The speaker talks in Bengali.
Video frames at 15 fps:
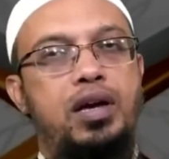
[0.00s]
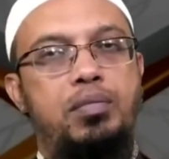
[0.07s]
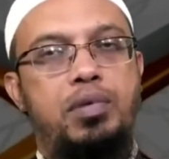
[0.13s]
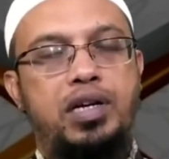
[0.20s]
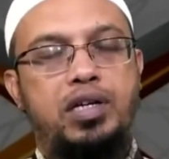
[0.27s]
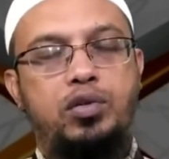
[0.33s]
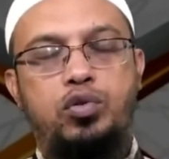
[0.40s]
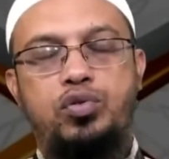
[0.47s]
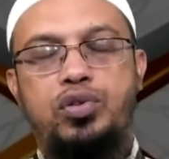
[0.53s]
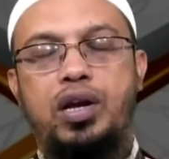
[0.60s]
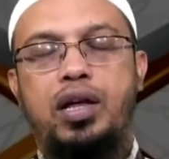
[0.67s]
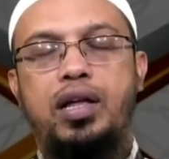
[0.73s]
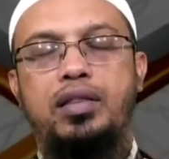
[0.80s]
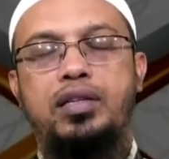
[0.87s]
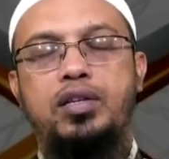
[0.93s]
আমরা কিছু
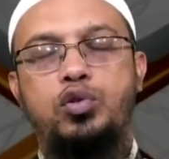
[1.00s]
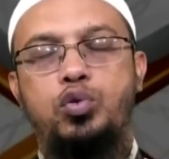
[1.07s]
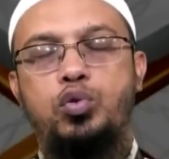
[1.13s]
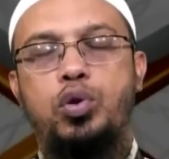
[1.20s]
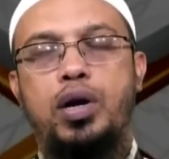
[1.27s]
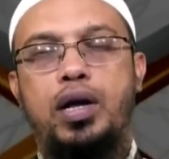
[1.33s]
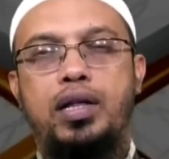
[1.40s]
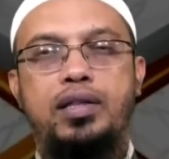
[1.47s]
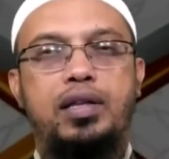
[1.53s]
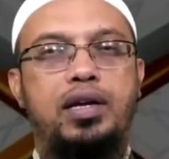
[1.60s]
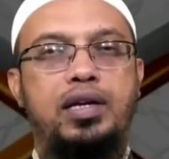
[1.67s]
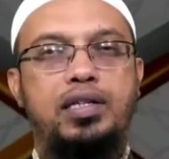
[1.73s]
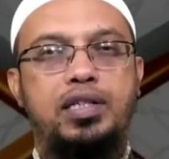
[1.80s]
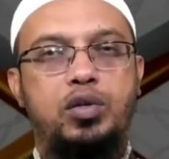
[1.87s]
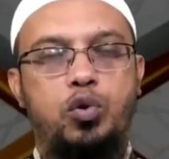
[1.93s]
সালাদ কিছু দোয়া আল্লাহ
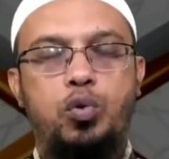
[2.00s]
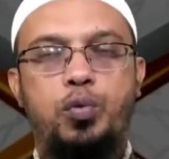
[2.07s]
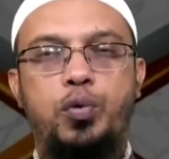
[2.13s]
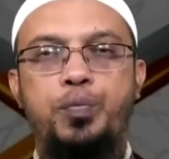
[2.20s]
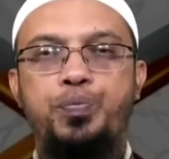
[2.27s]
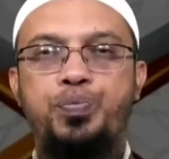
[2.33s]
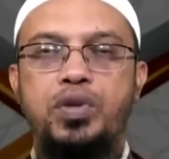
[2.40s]
তালার কাছে করব